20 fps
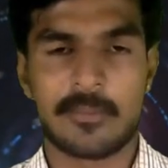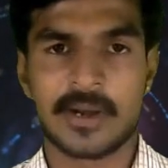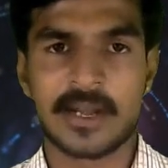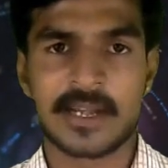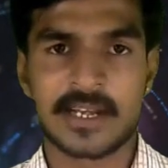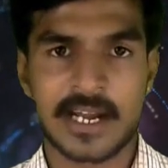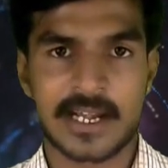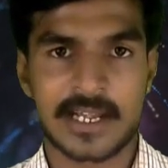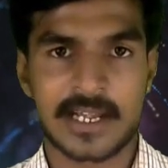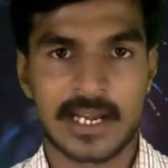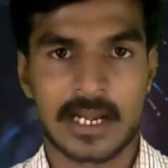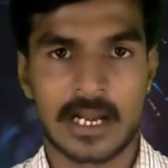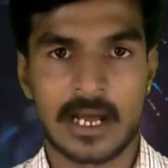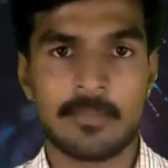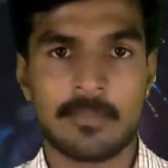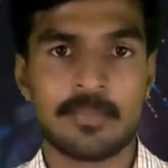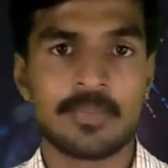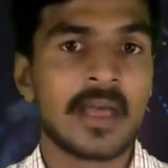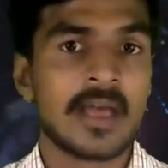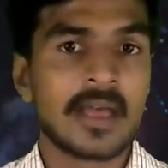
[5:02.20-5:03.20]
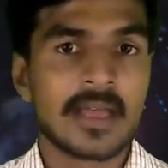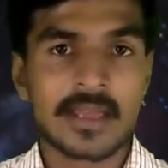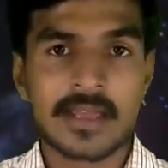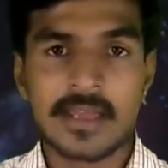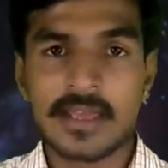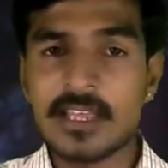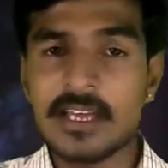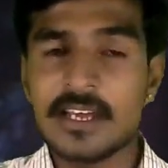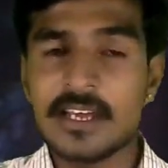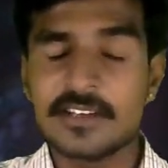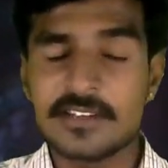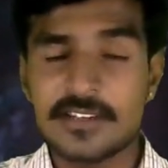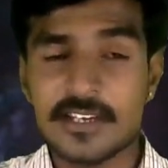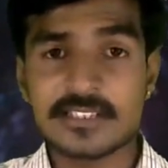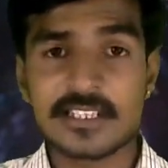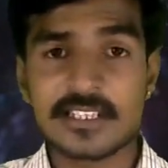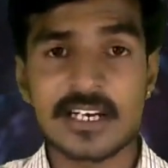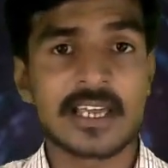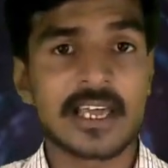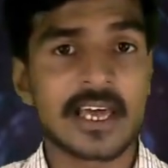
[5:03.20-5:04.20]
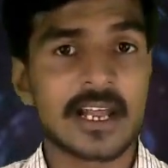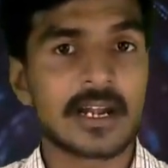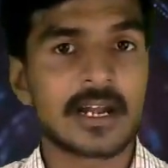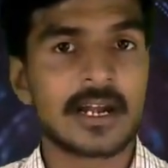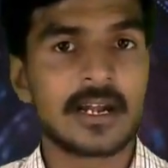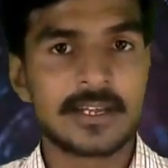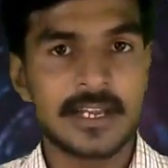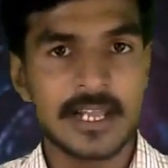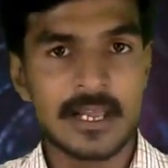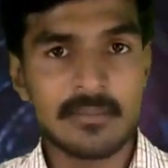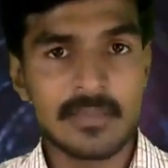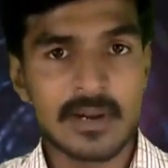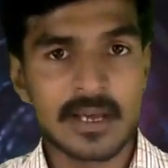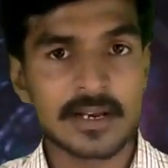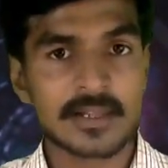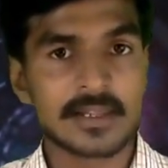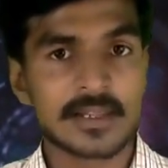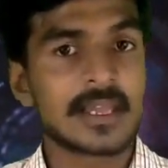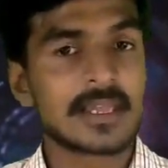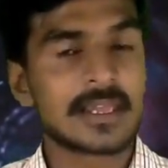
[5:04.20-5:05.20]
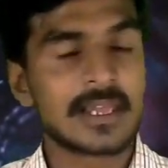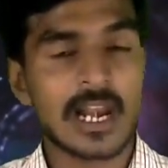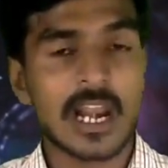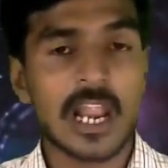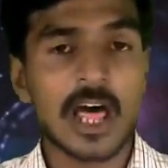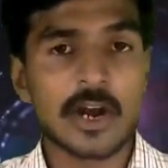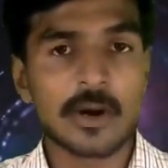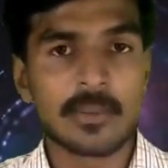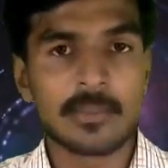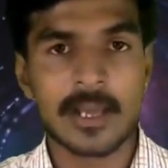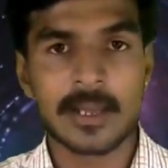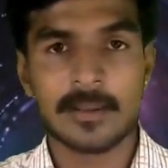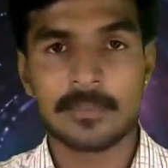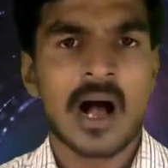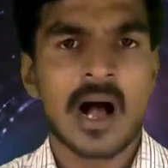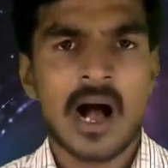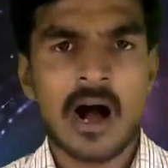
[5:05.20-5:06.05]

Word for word: அப்படின்னு கேட்டீங்கன்னா இந்த ரிசர்ச்சில் இறங்கின டீமில் இருந்த எல்லாருமே